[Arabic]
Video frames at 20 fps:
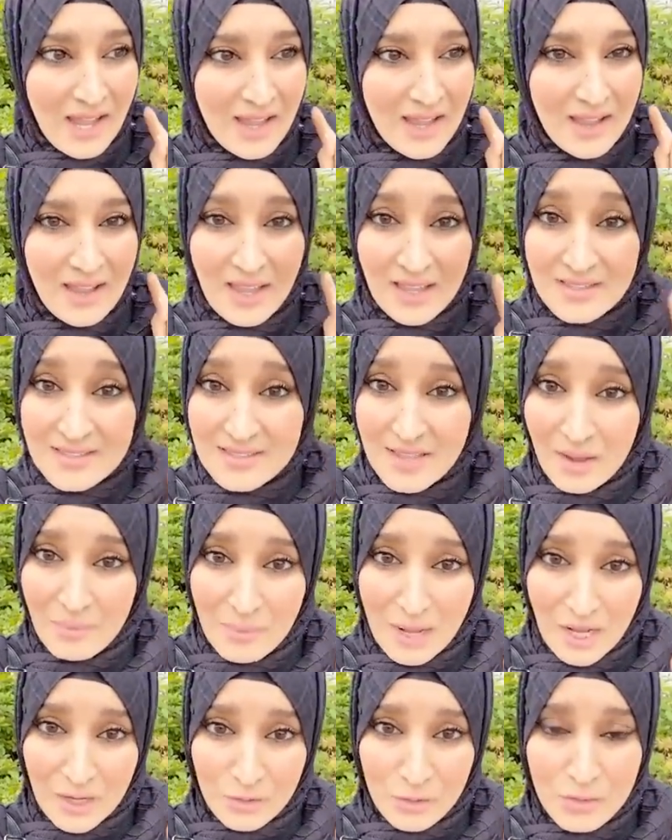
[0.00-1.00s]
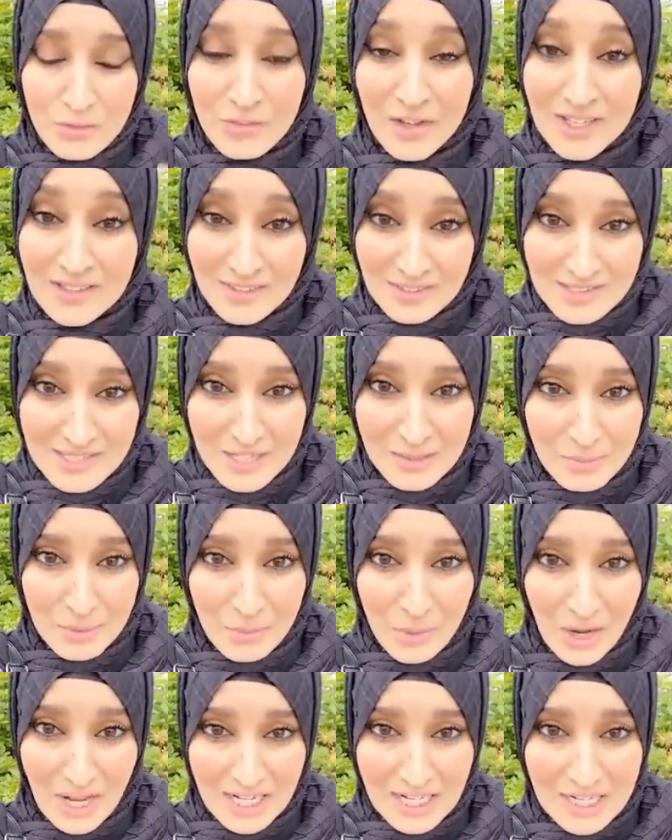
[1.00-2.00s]
اصنع آه، معروف اتصل
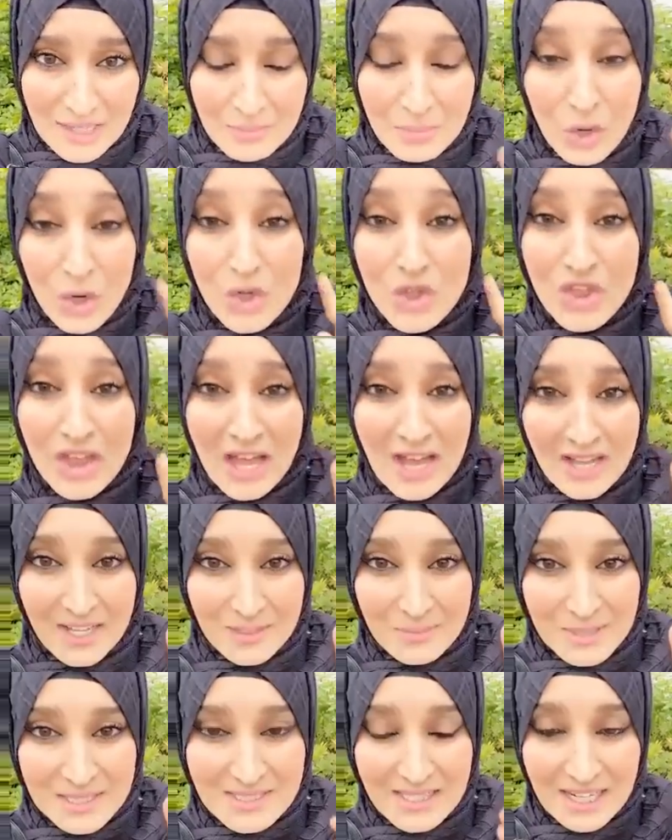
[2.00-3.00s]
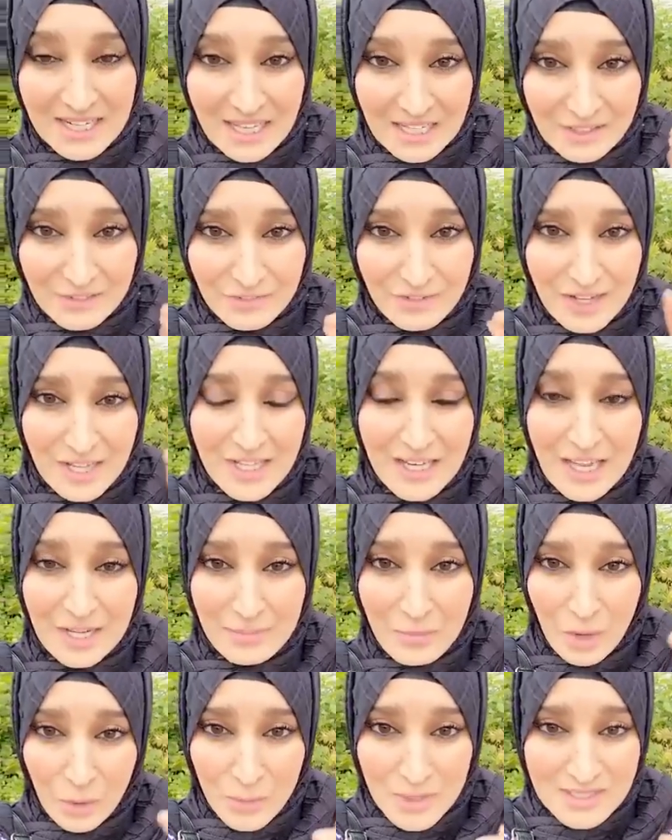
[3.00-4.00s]
بمعلم خذ قائمة الأطفال
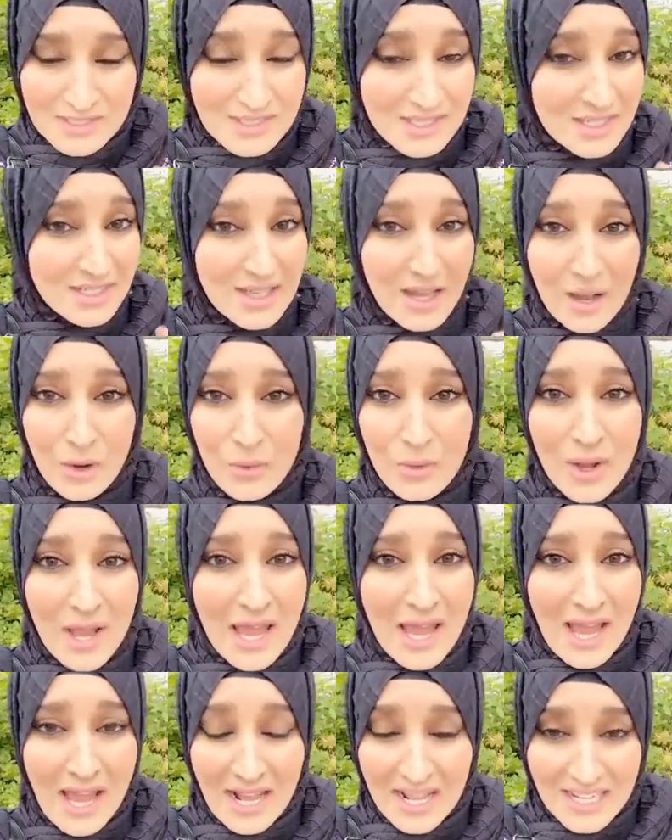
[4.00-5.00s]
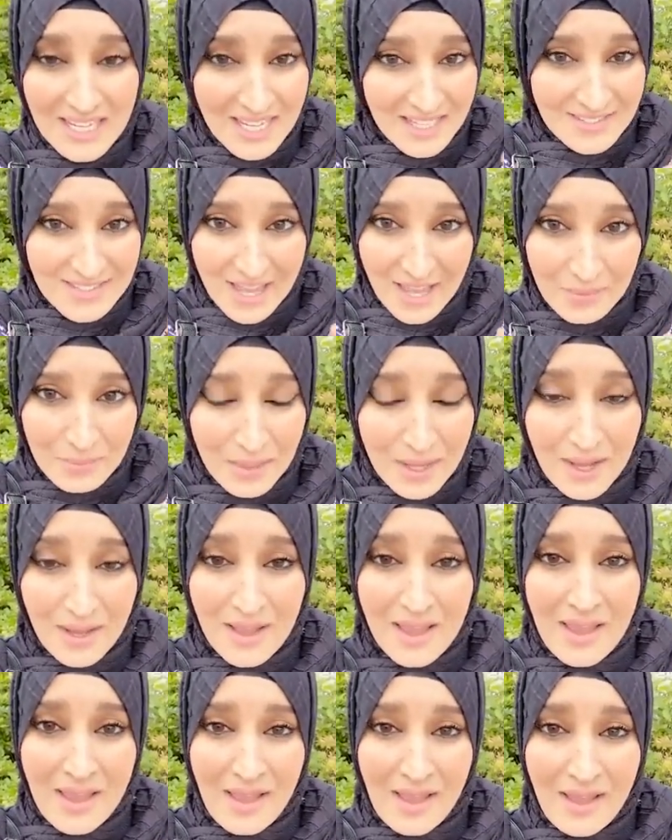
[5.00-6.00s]
المعوزين أو اليتامى
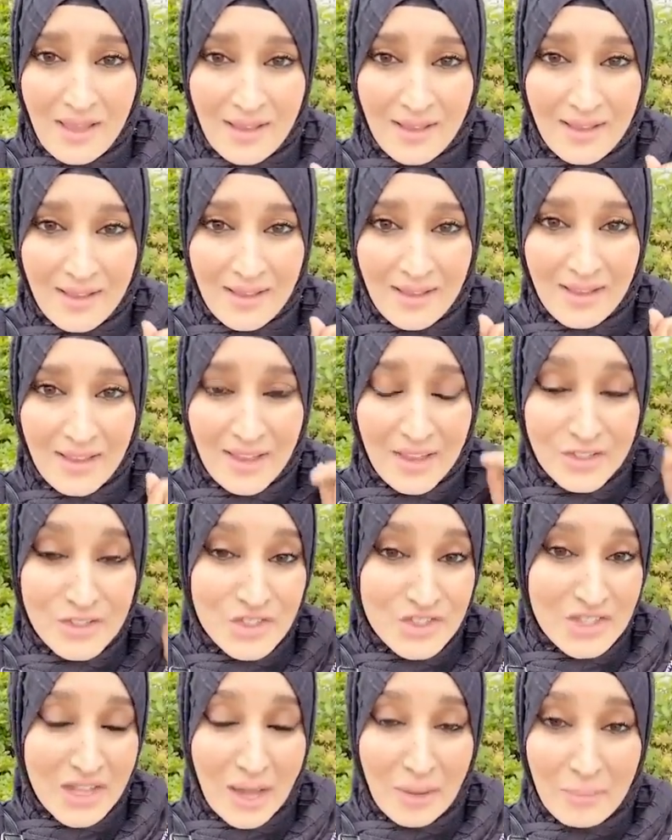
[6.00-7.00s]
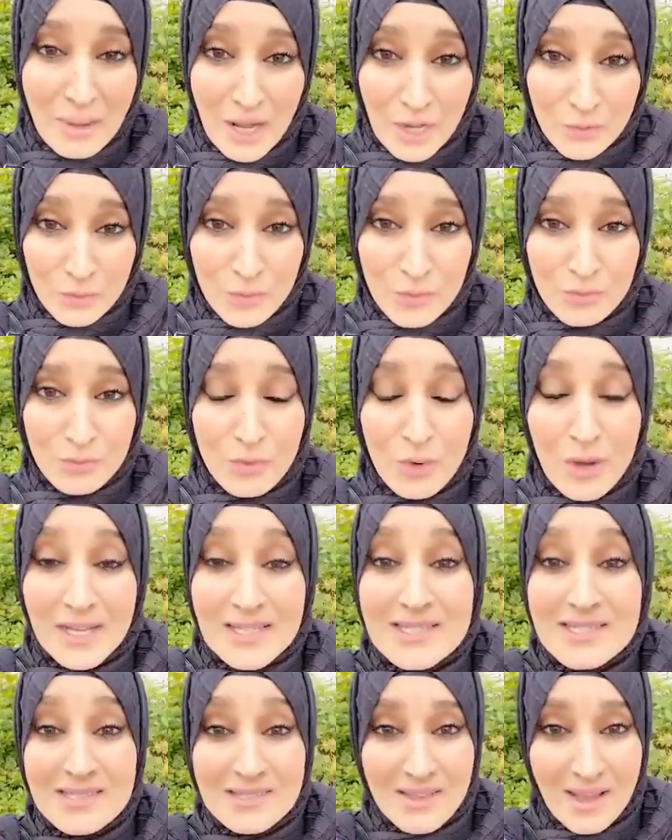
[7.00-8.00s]
اصنع آه، معروف
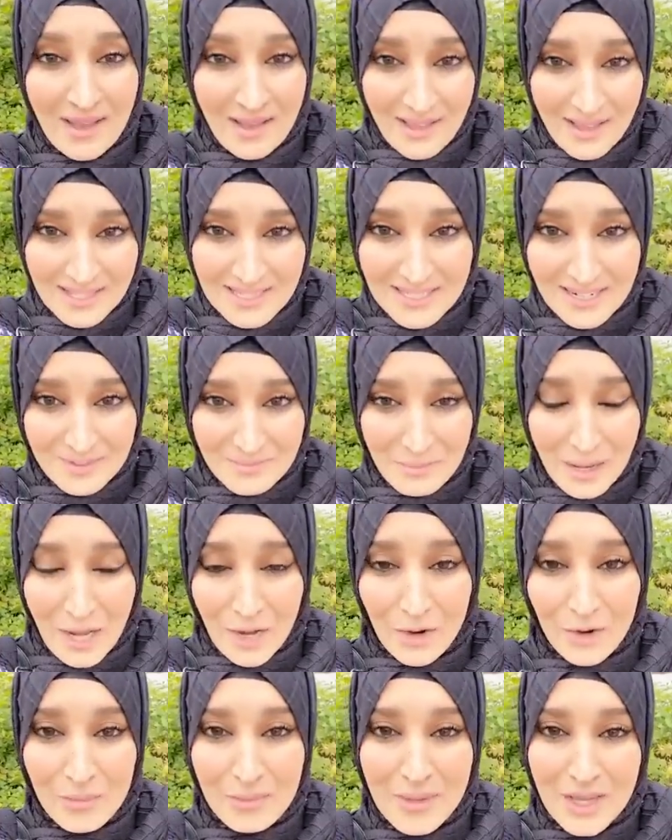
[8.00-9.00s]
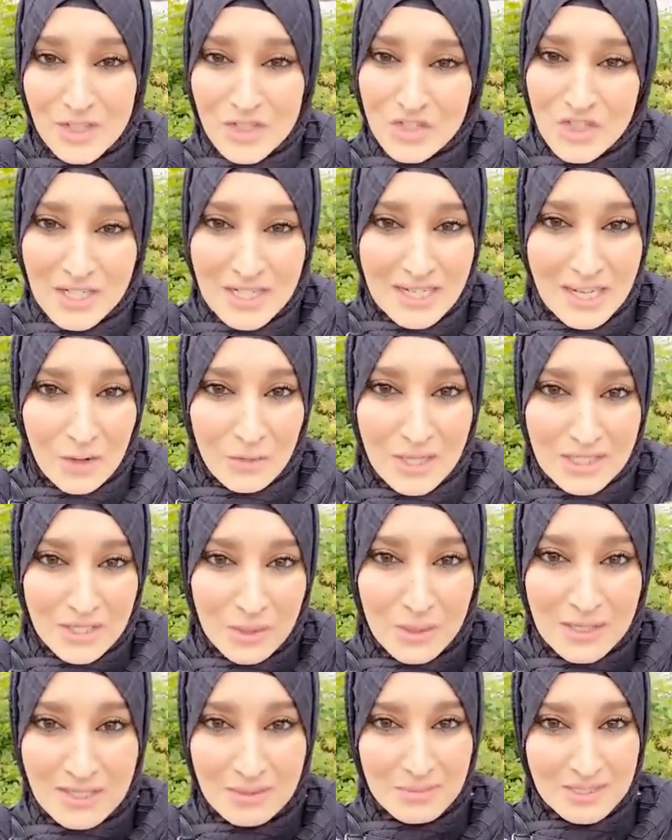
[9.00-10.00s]
واصنع خيرا معهم اشتري له
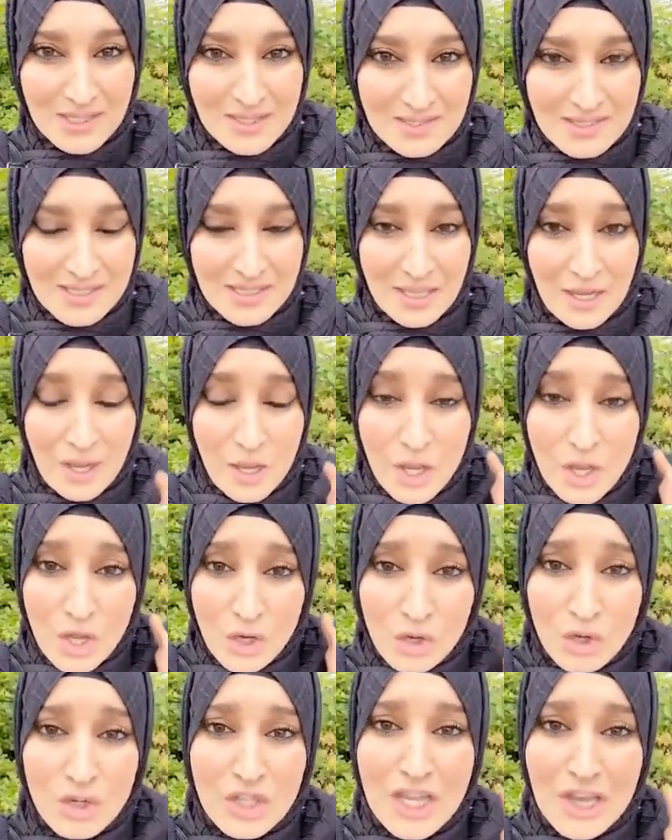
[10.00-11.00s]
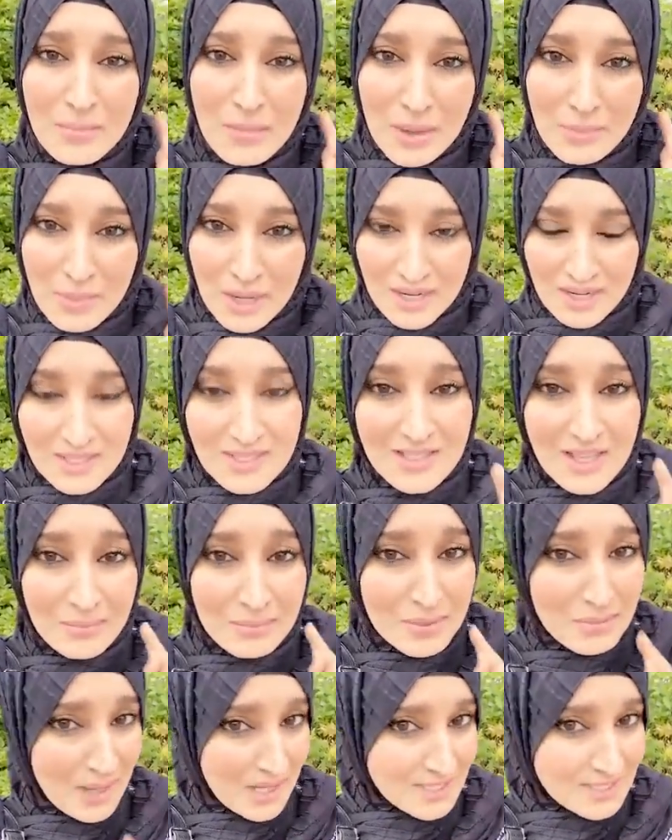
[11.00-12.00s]
الأدوات المدرسية كلما مررت
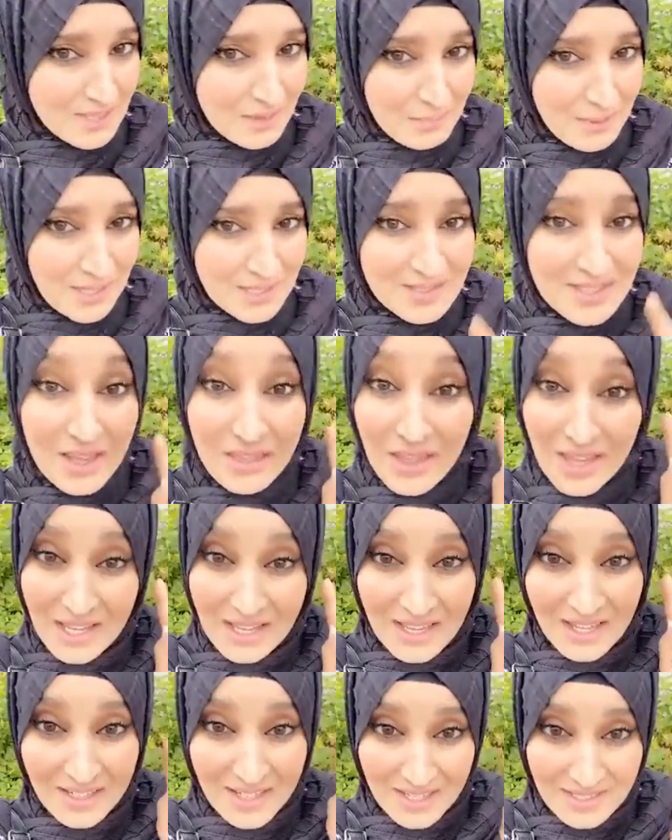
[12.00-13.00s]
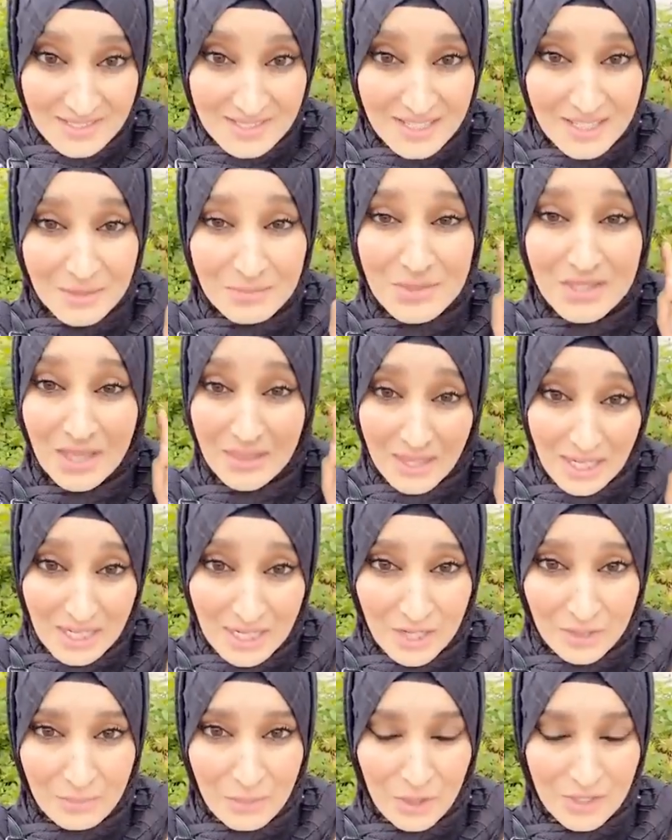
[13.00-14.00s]
بمكتبة تذكر يتيم
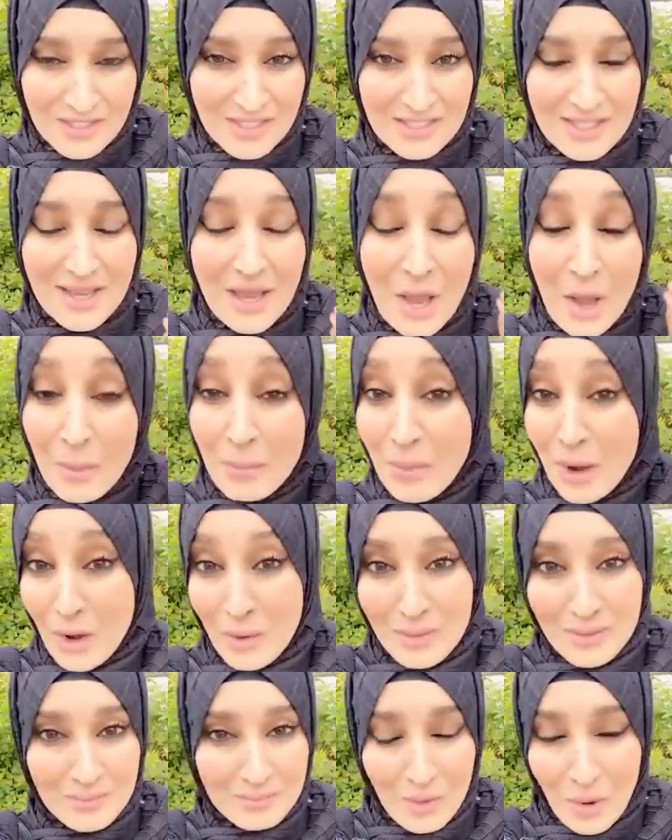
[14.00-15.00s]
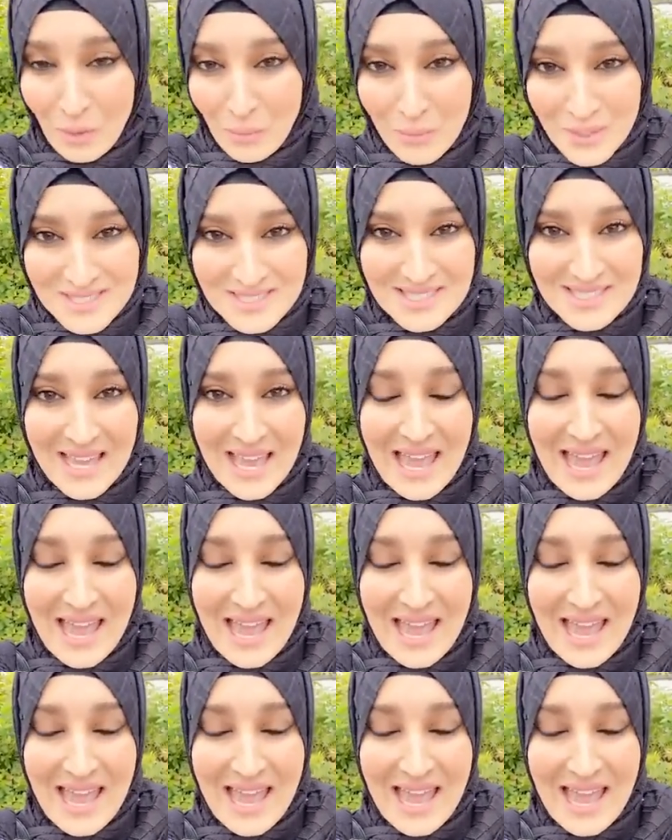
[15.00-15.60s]
تذكر معت... مع... معوز